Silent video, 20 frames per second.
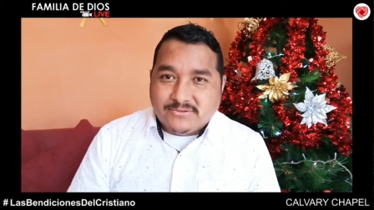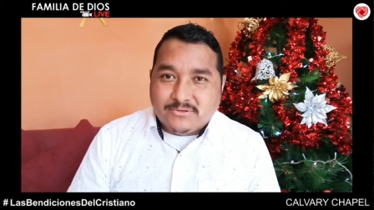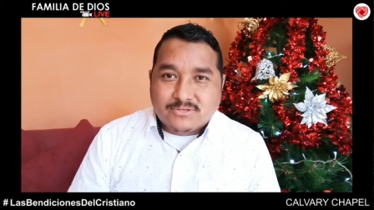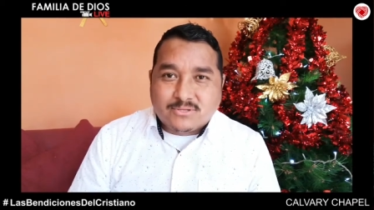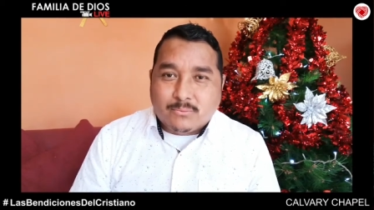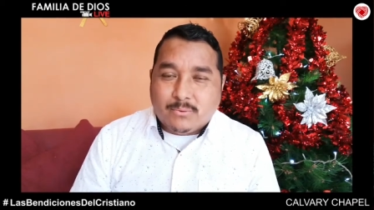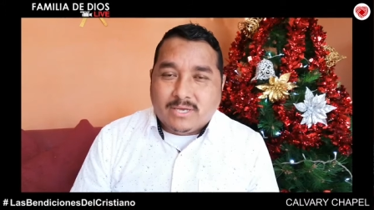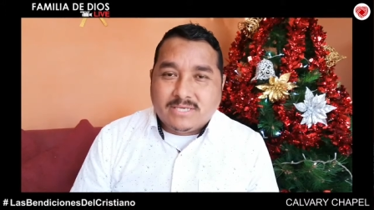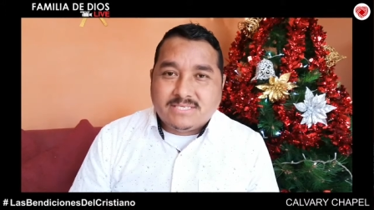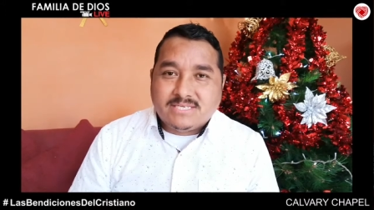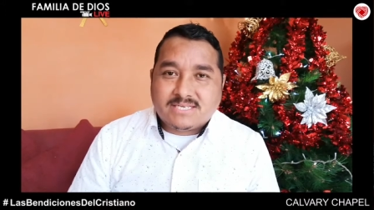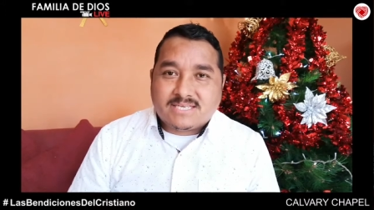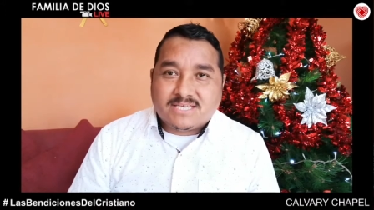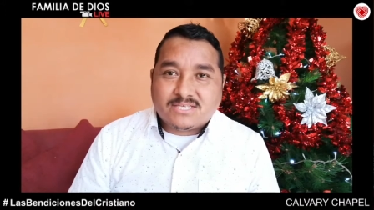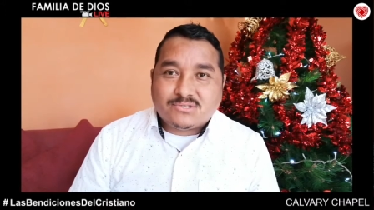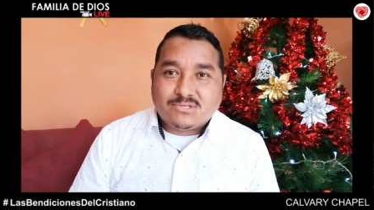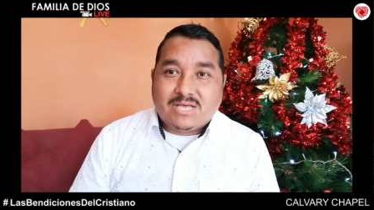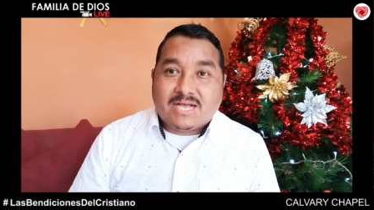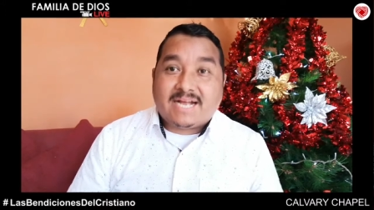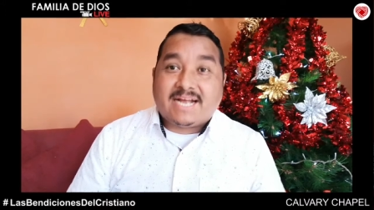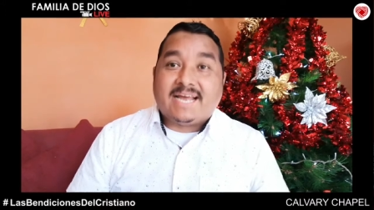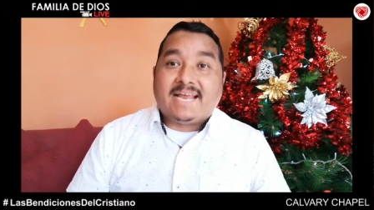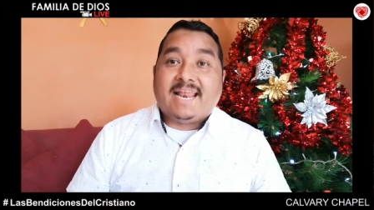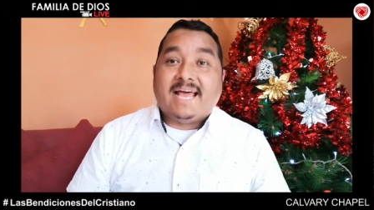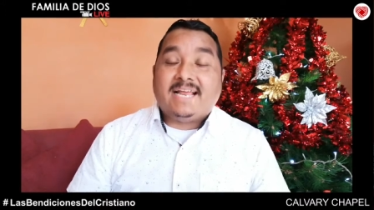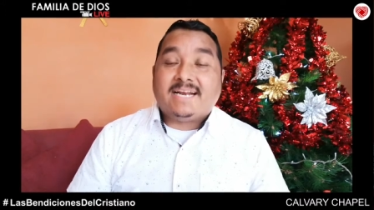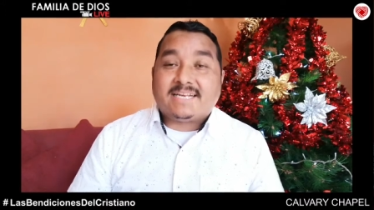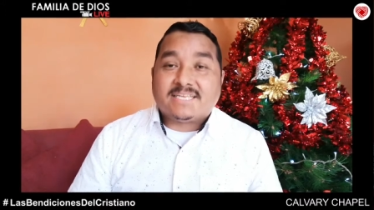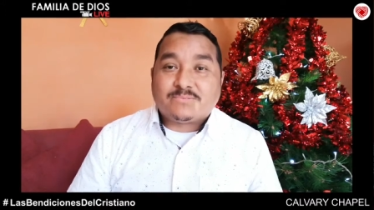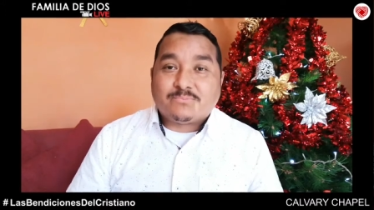No te voy a decir que es una
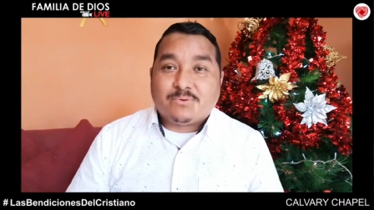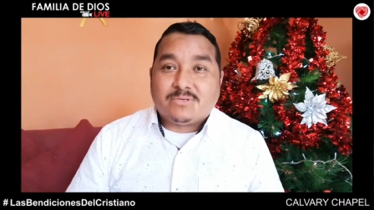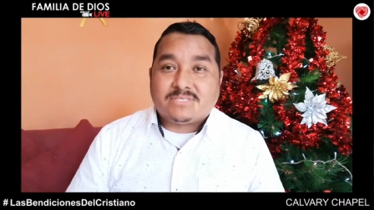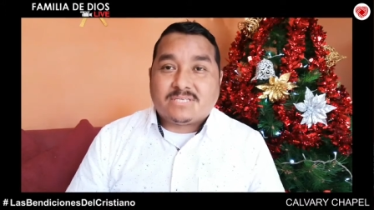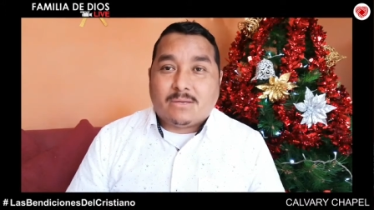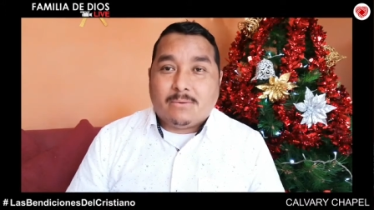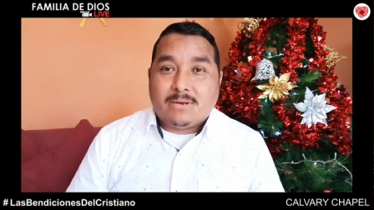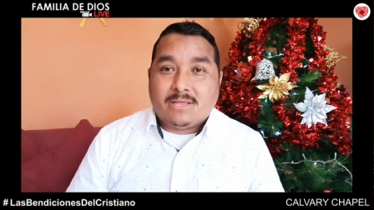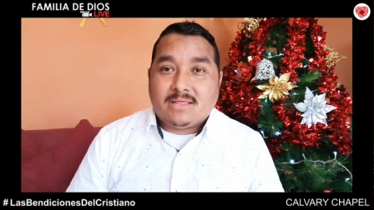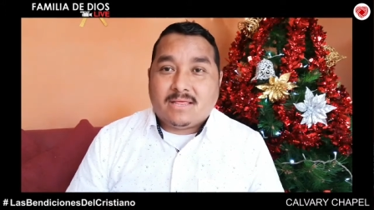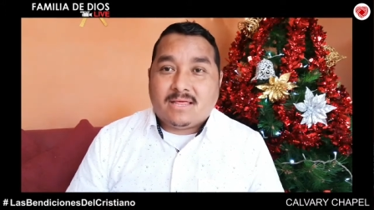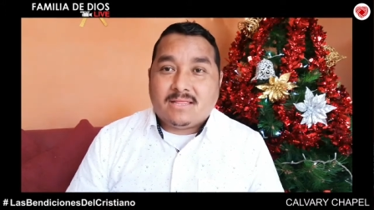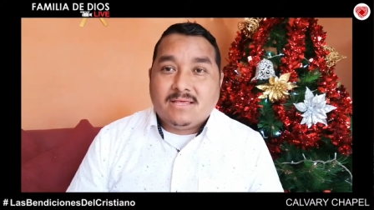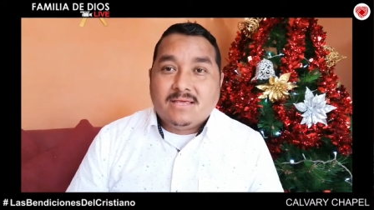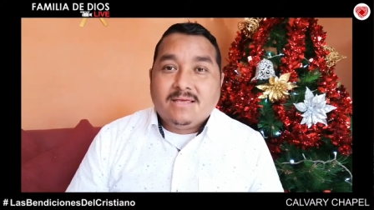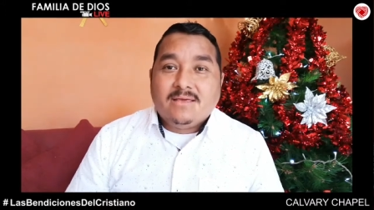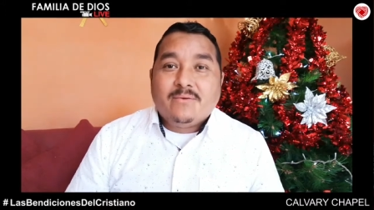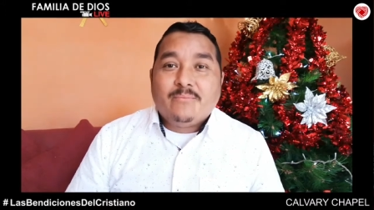gran responsabilidad,